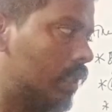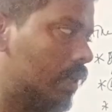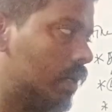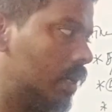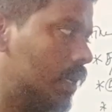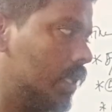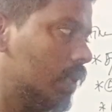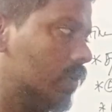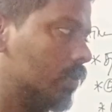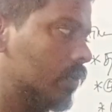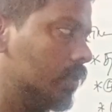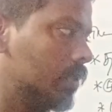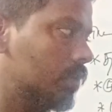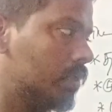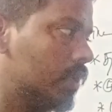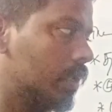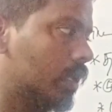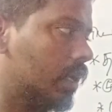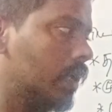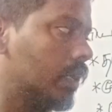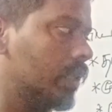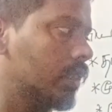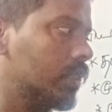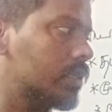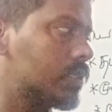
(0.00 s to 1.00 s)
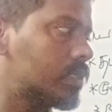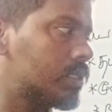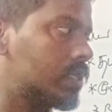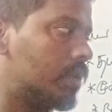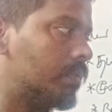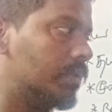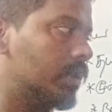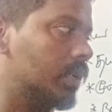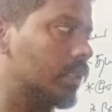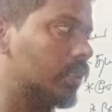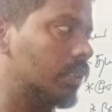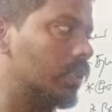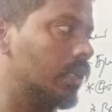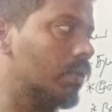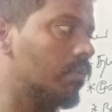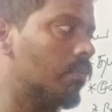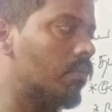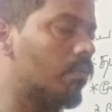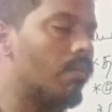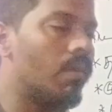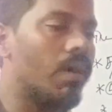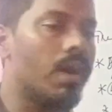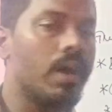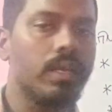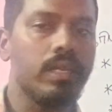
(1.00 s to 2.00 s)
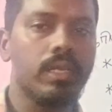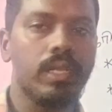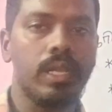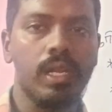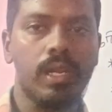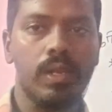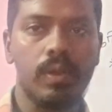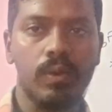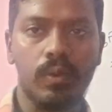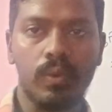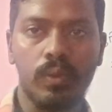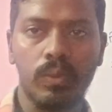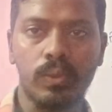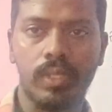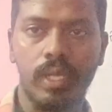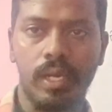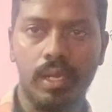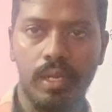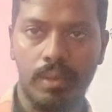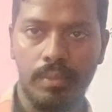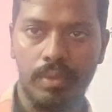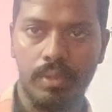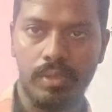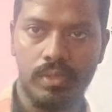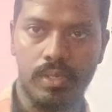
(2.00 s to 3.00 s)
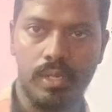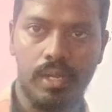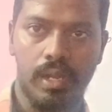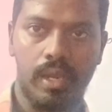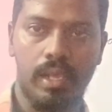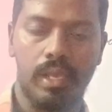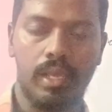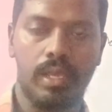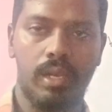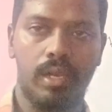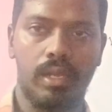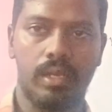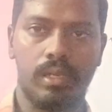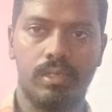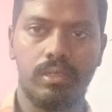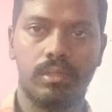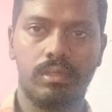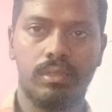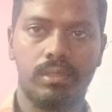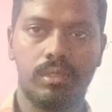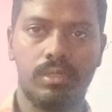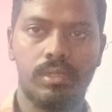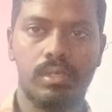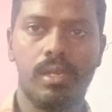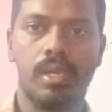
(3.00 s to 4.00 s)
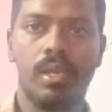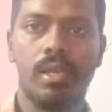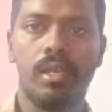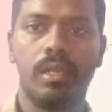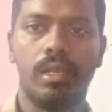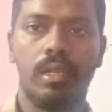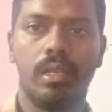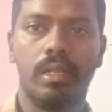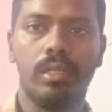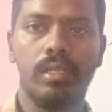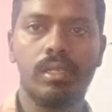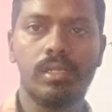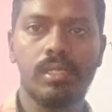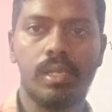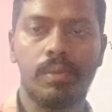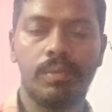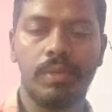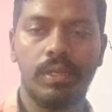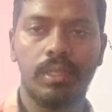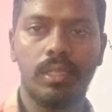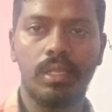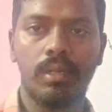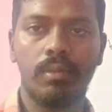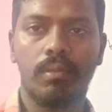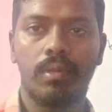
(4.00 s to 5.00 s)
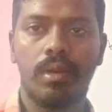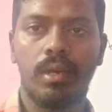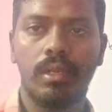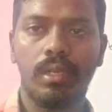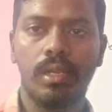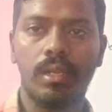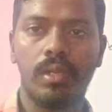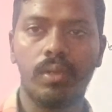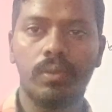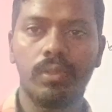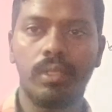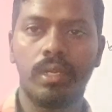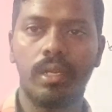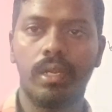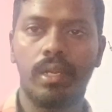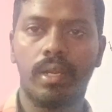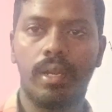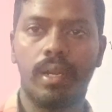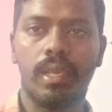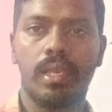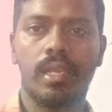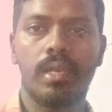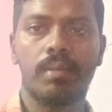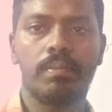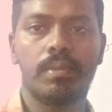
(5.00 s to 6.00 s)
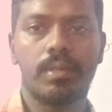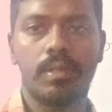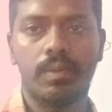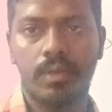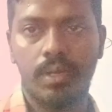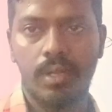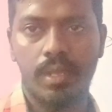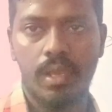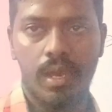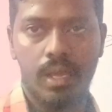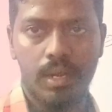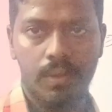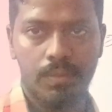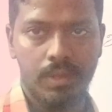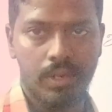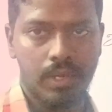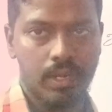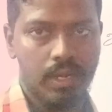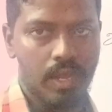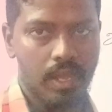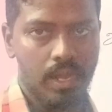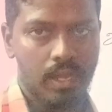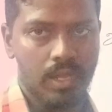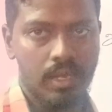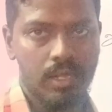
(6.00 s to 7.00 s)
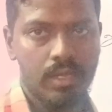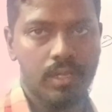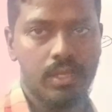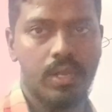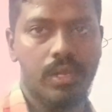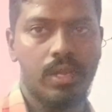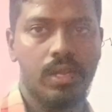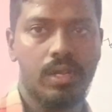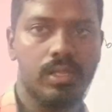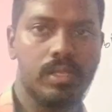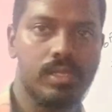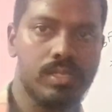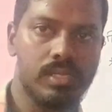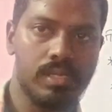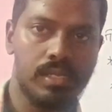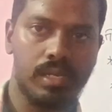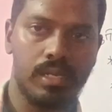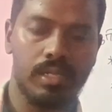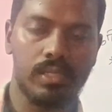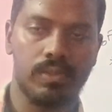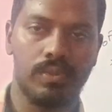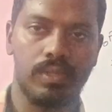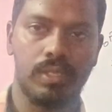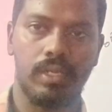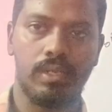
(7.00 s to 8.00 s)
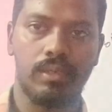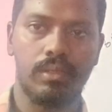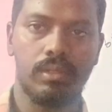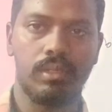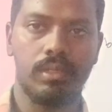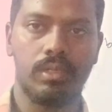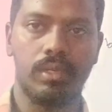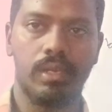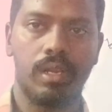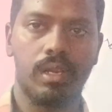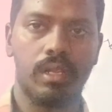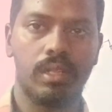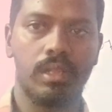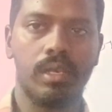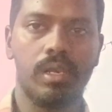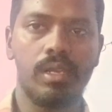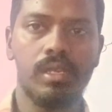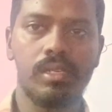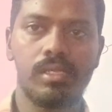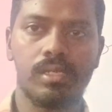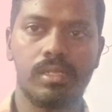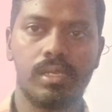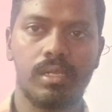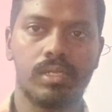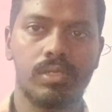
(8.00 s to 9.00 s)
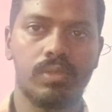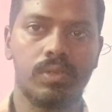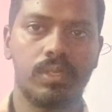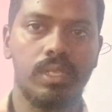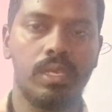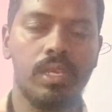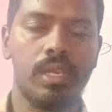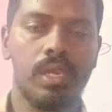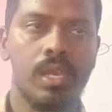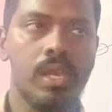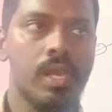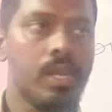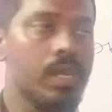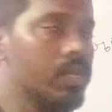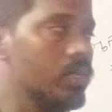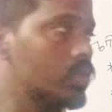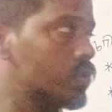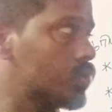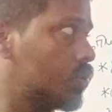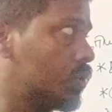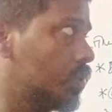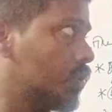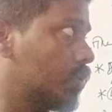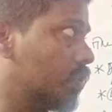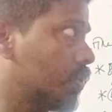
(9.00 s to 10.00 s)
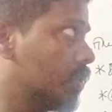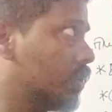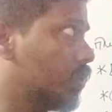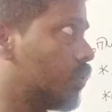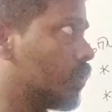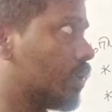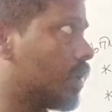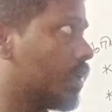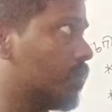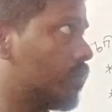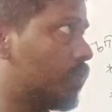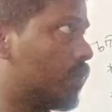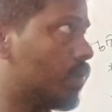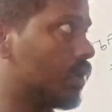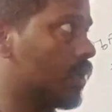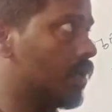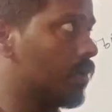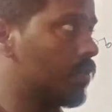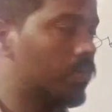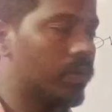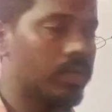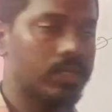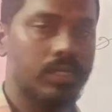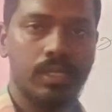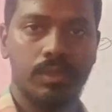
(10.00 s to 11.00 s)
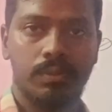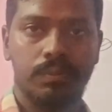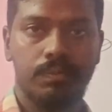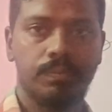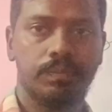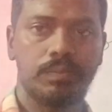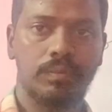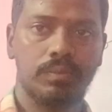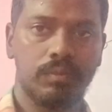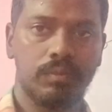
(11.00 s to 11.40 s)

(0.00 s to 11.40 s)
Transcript: அதனால இவர் வந்து எனக்கு இந்து சமயத்தின் மார்டின் லூதர் அப்படின்னு சொல்லி அழைக்கிறாங்க இந்து சமயத்தின் மார்டின் லூதர் என்று அழைக்கப்படுவர் யார் அப்படின்னு கேட்க தயானந்த சரஸ்வதி தயானந்த சரஸ்வதி ஸோ இவர் வந்து ஒரு இம்பார்ட்டன்ட் பர்சன்